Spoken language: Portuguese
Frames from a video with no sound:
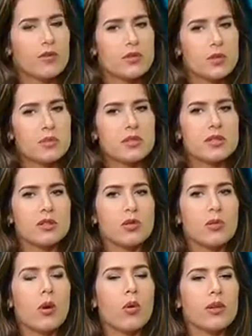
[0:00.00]
você precisa
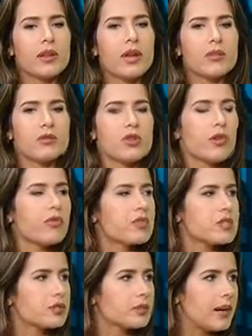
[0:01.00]
tomar o cuidado de, ao
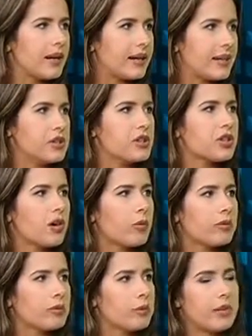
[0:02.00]
fazer uma crítica a
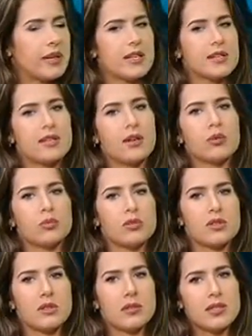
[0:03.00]
uma empresa, a um
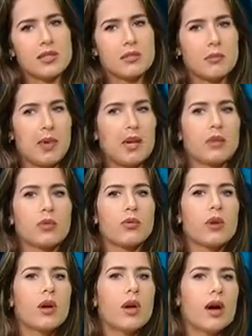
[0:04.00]
estabelecimento,
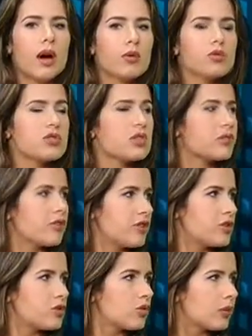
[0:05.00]
a um
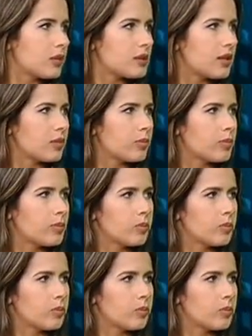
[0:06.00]
serviço prestado por um